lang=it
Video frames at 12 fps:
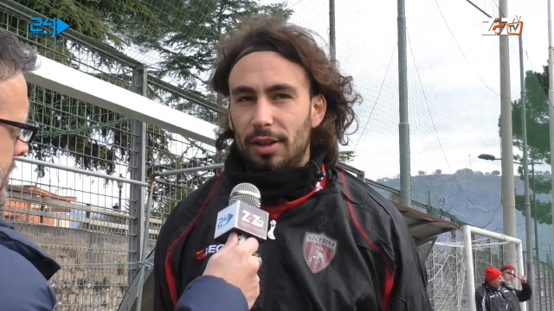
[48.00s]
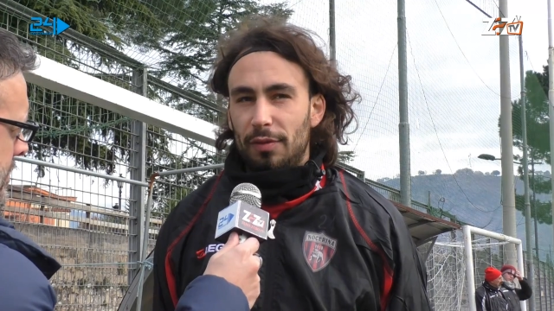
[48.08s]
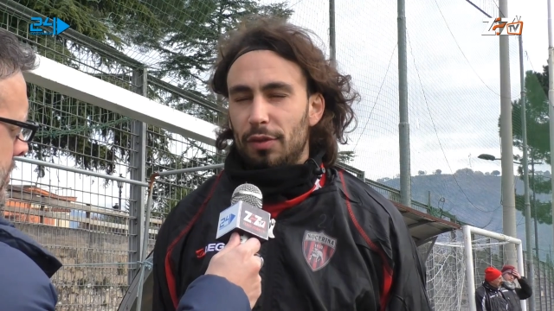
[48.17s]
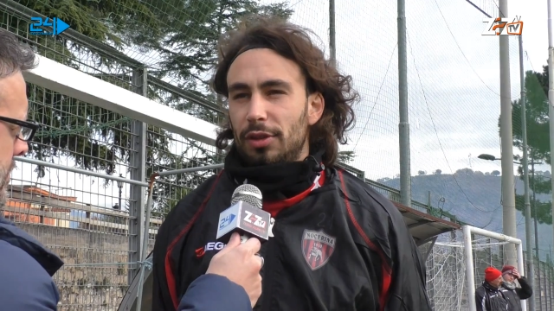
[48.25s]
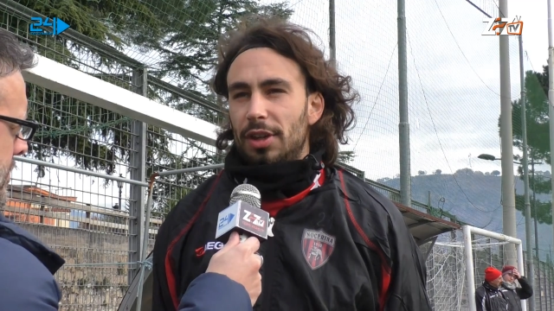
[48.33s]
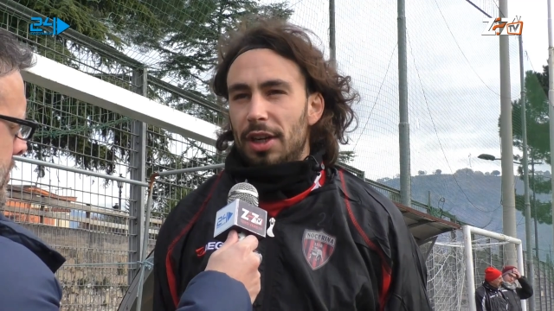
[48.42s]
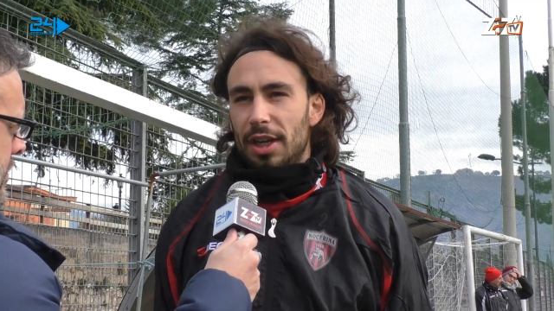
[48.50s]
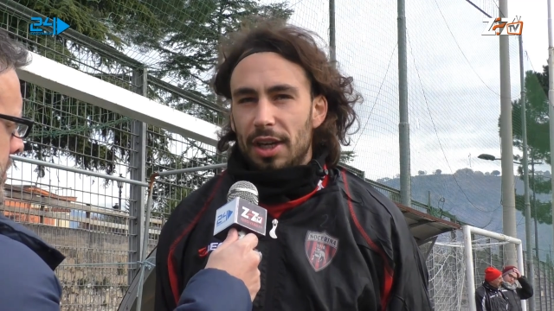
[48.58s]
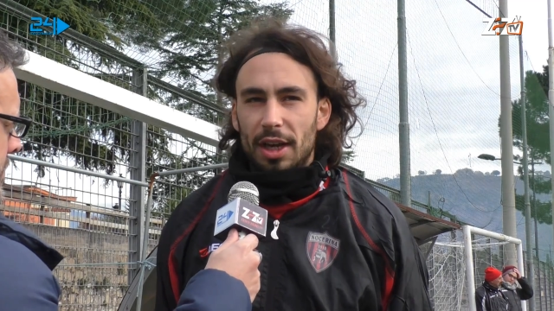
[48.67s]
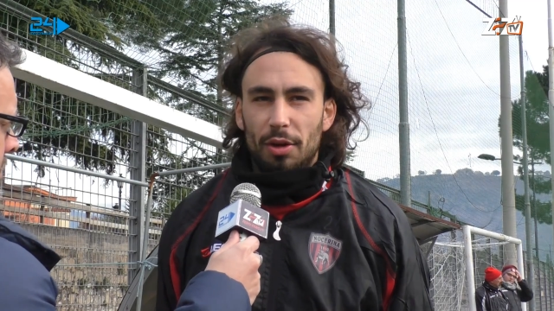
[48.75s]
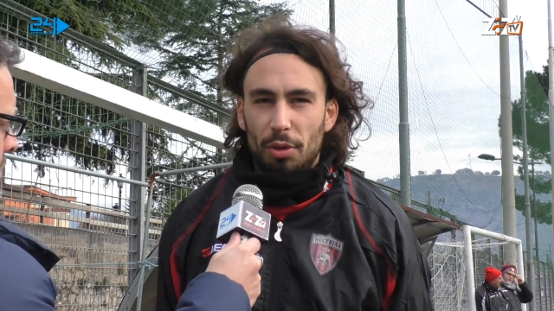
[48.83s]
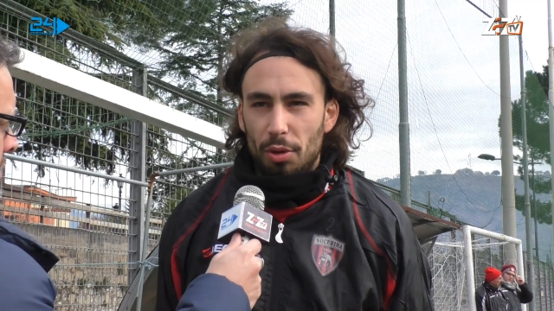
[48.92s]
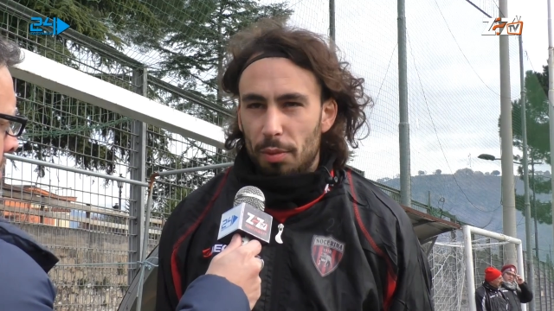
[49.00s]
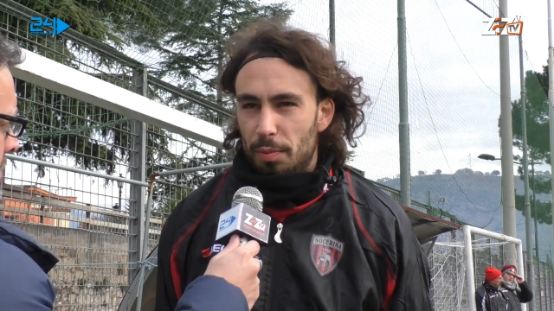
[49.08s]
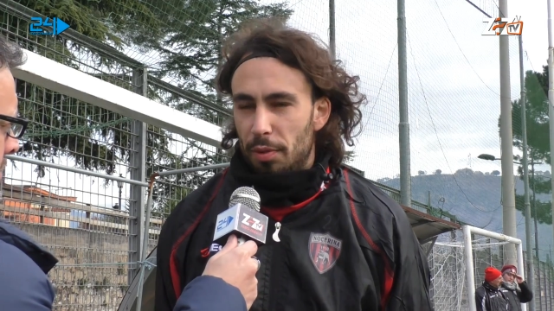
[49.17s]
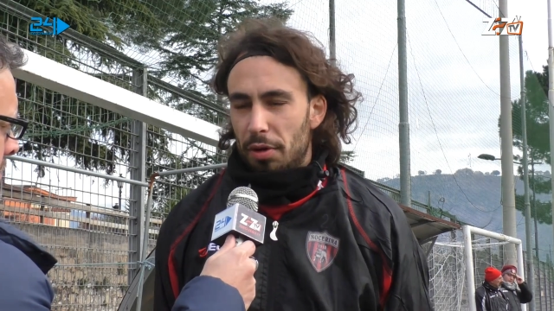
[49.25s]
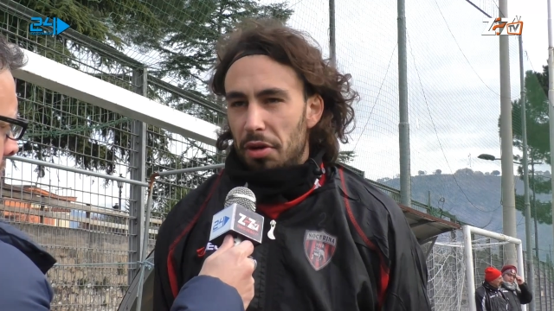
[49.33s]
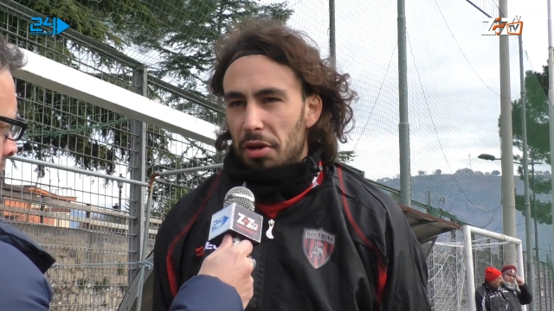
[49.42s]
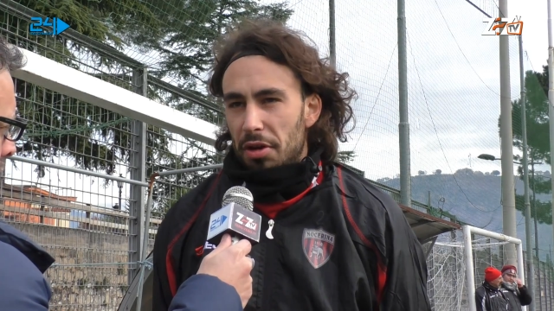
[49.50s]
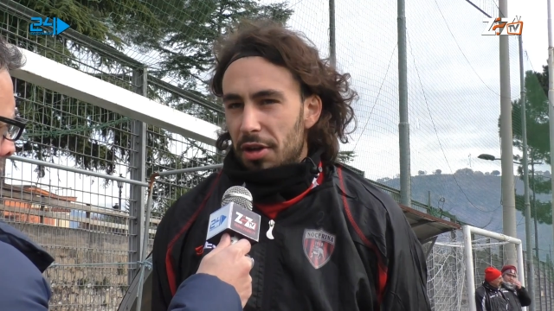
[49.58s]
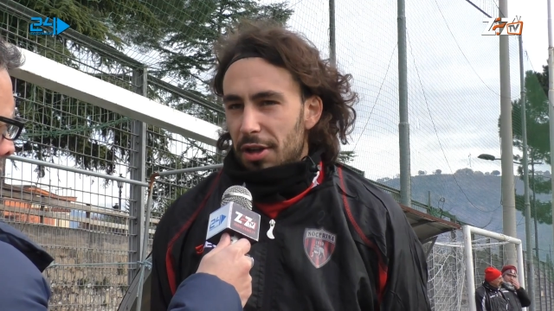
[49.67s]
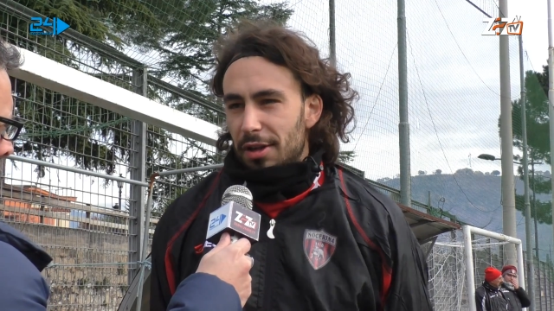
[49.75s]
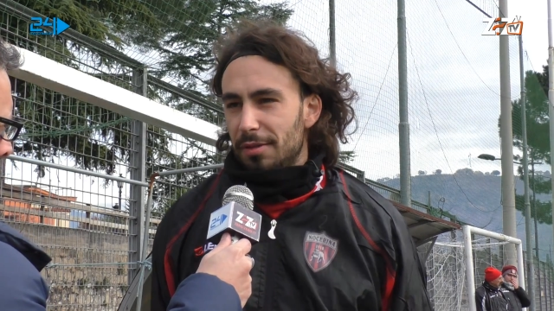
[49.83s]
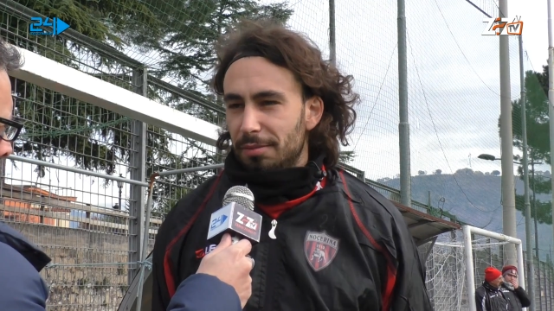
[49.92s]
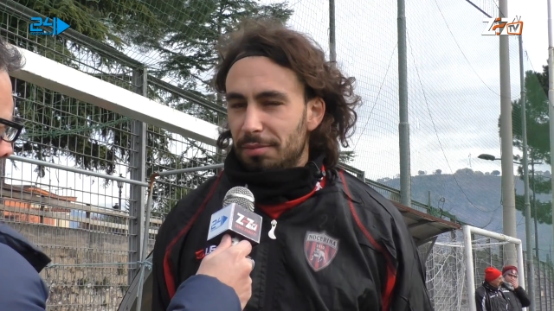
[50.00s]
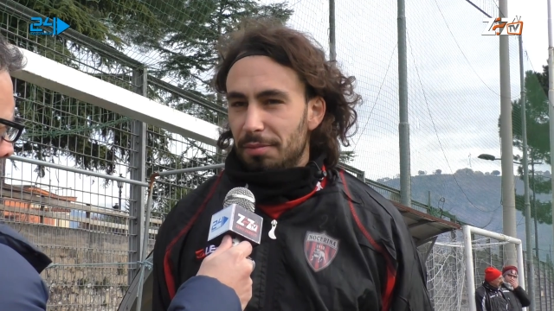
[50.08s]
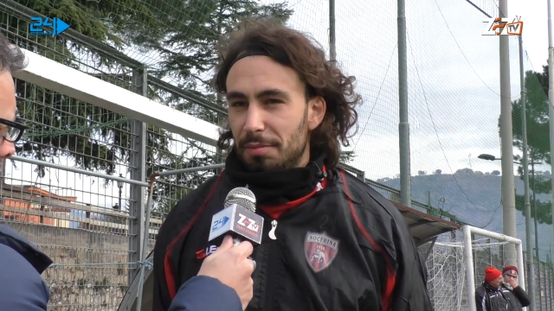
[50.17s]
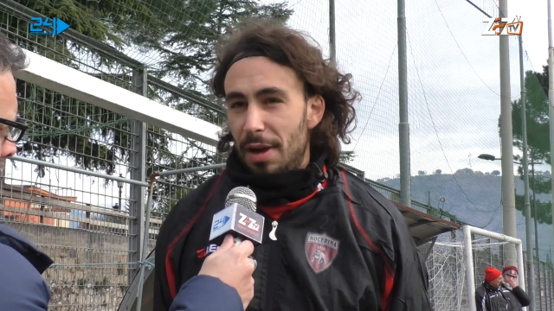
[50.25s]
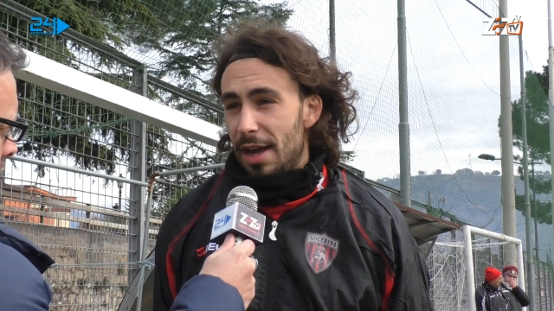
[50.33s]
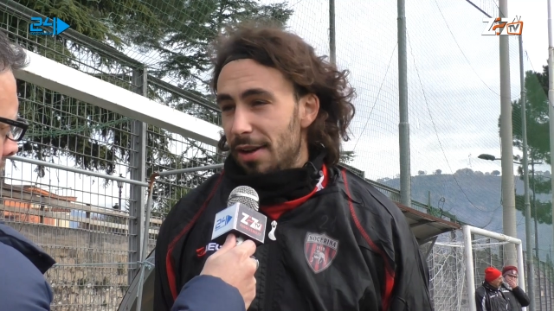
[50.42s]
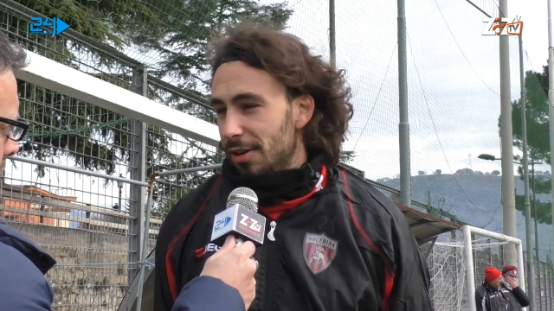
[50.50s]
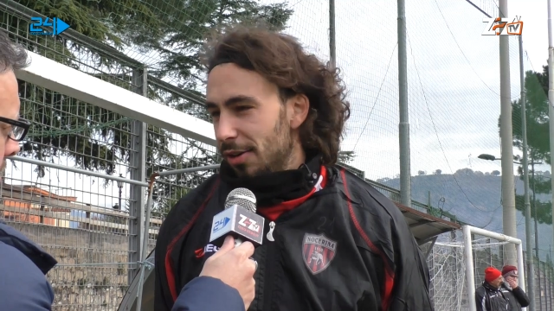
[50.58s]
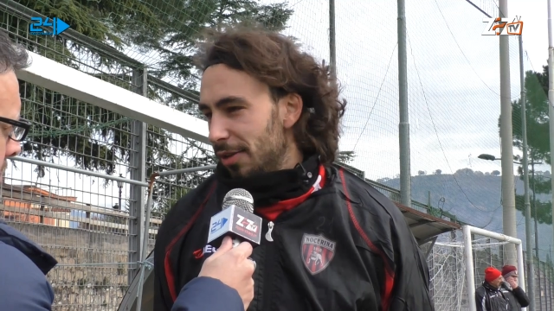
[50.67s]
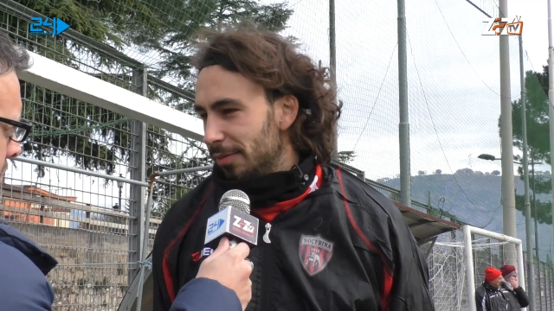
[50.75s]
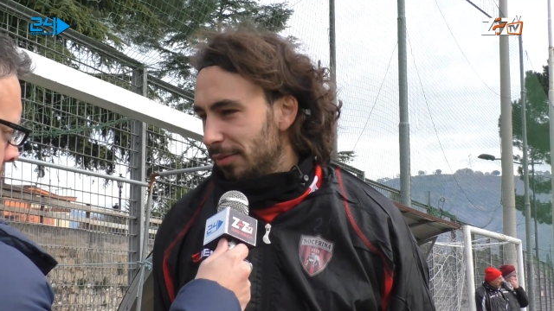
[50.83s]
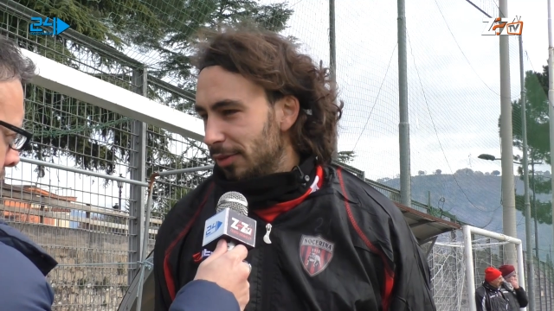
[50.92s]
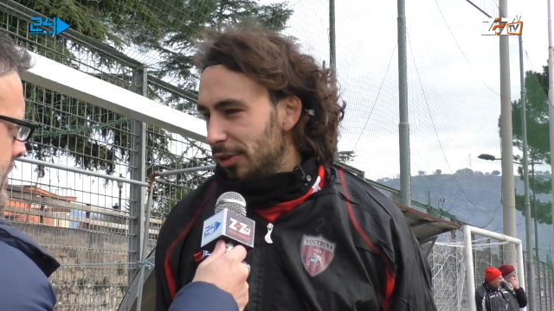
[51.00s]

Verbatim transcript: tifoseria, gruppo, bello.